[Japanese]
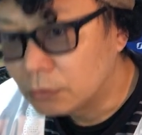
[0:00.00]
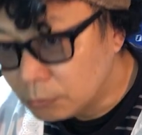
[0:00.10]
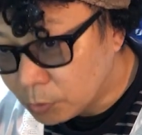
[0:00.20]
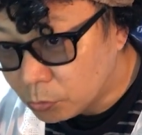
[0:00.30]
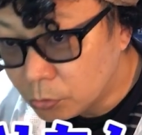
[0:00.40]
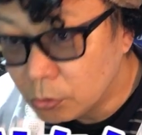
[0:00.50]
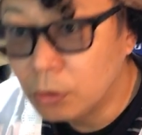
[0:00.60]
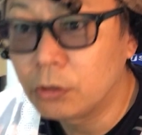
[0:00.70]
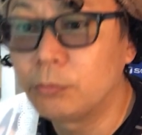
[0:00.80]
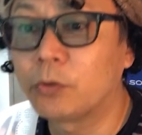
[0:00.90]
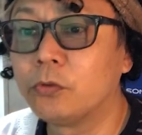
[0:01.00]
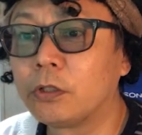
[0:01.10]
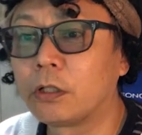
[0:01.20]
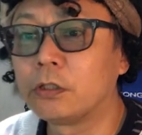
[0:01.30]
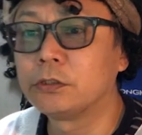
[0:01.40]
今こうえ今こん
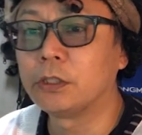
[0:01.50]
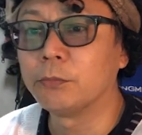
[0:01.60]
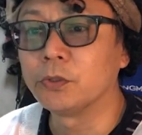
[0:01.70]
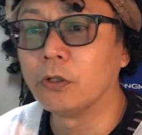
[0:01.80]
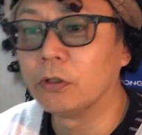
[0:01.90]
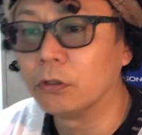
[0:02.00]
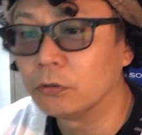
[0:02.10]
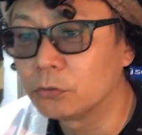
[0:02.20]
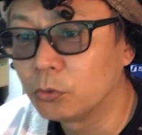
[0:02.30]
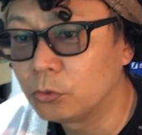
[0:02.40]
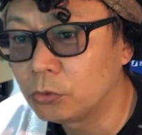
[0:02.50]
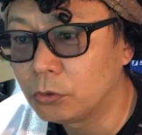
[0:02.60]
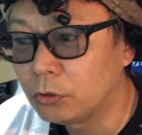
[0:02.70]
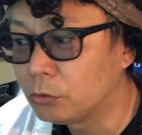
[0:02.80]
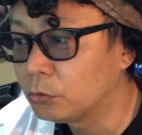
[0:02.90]
な感じやもんなどう
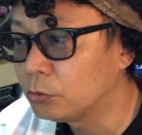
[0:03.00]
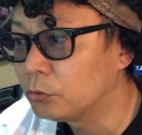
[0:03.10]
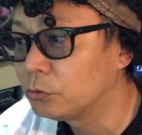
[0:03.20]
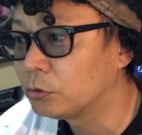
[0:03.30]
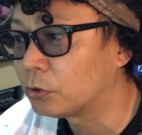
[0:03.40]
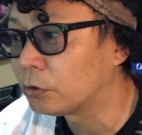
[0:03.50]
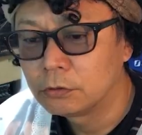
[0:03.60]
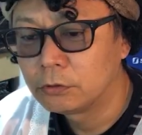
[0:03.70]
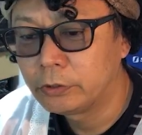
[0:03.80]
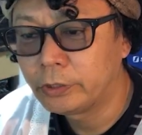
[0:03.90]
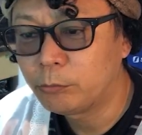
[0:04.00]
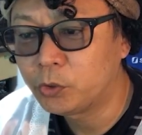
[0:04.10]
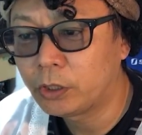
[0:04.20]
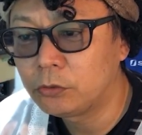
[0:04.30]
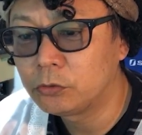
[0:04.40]
えどういうことやろえ何も
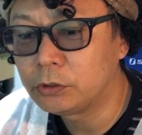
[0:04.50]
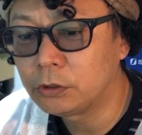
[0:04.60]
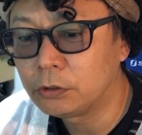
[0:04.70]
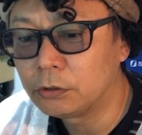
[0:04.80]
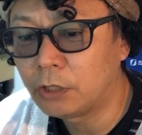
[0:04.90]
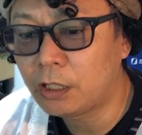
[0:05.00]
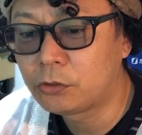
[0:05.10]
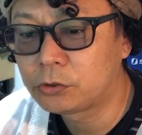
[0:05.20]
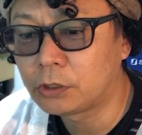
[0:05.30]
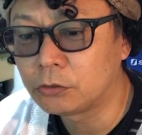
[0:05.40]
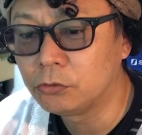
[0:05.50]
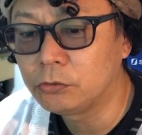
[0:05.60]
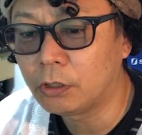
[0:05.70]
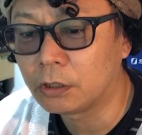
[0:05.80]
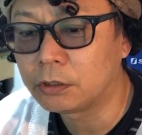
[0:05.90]
ないのにライクスがどんど
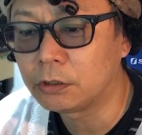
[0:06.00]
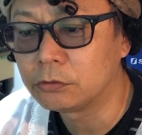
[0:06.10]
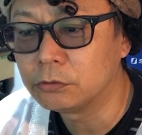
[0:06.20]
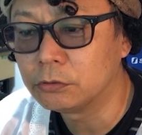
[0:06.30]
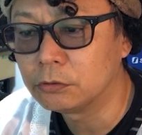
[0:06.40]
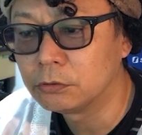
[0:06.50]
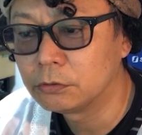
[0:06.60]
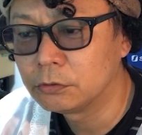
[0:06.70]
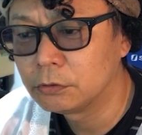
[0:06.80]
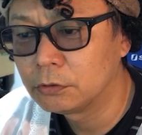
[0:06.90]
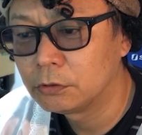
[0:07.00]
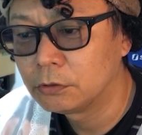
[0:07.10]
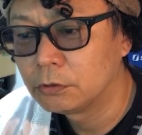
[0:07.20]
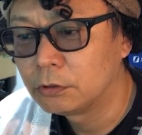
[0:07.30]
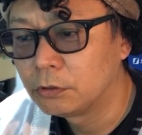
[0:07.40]
ん上がっていく
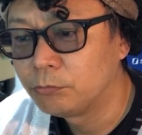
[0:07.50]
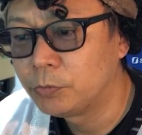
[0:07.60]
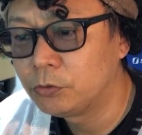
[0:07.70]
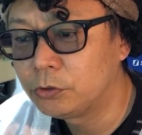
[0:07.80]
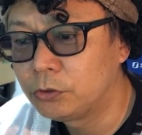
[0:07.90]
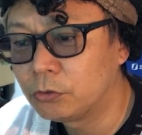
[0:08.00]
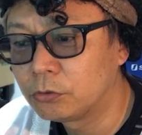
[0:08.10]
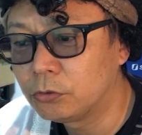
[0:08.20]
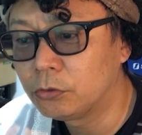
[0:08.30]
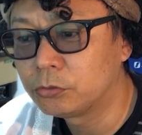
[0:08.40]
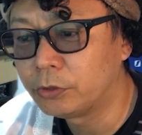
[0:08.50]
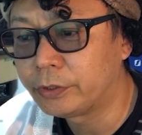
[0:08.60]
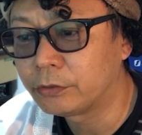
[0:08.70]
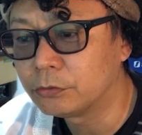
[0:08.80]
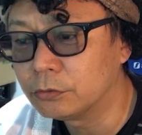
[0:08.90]
見る人はどんどん増え
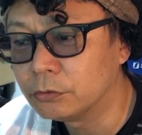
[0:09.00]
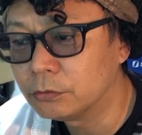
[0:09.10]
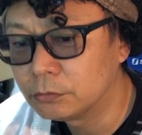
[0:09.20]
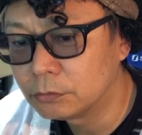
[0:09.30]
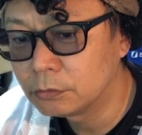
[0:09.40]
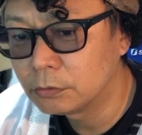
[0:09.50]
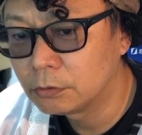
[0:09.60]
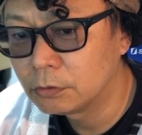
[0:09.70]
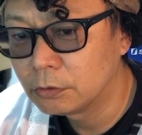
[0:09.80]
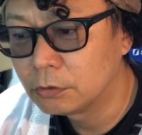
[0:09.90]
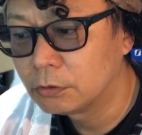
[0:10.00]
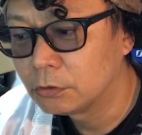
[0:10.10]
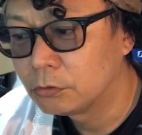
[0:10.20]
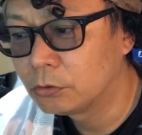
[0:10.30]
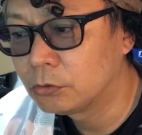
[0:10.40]
てくるど
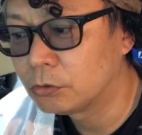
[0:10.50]
ういうこ